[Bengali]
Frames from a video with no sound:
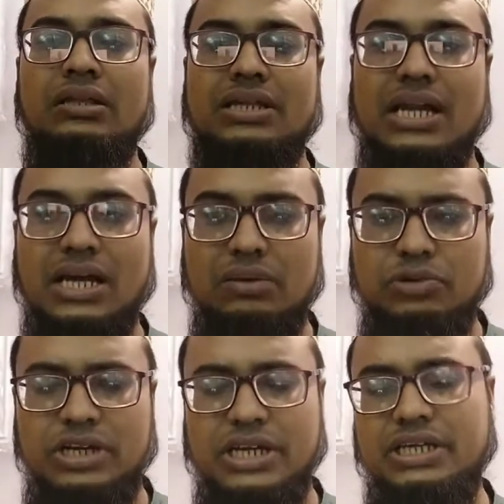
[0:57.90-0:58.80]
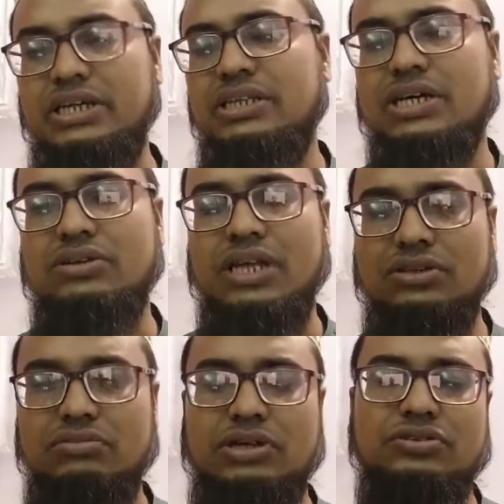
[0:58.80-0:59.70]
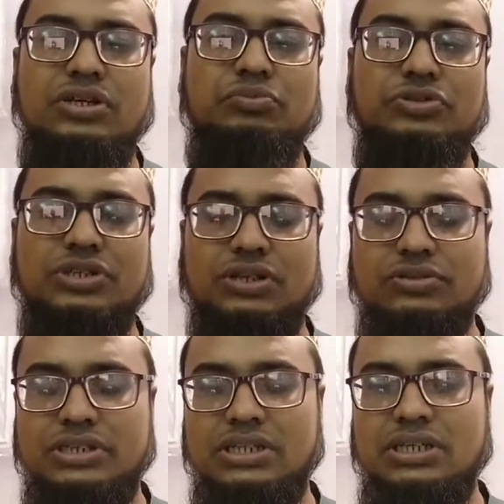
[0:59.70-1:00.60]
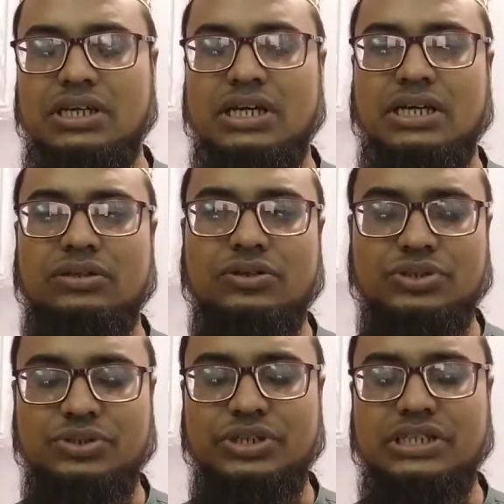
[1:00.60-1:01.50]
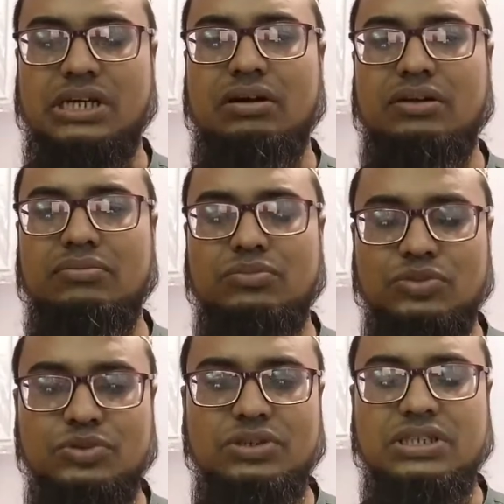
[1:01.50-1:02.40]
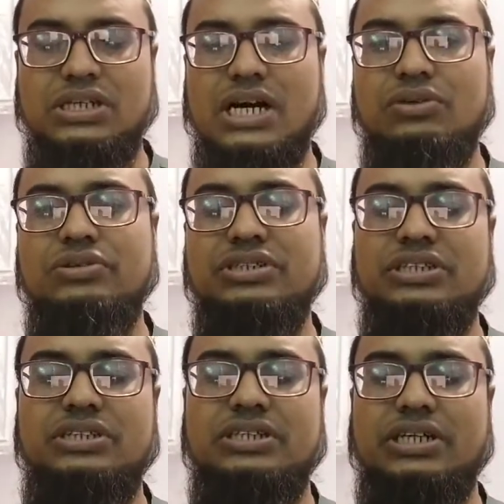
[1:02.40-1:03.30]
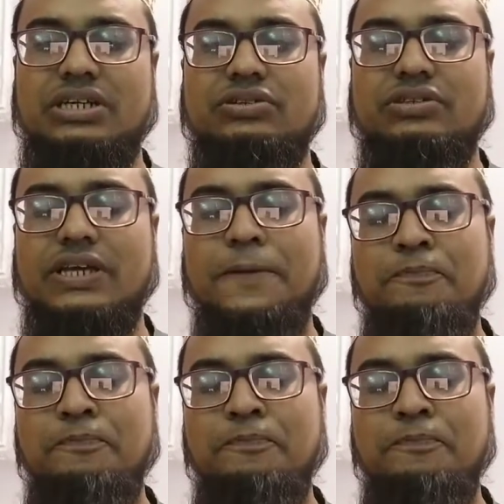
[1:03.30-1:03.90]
তার আগে বলে রাখি যে আসলে একজন মানুষের পুরুষাঙ্গটি নষ্ট হয়ে যাওয়ার মূল যে কারণটি সেটাই হচ্ছে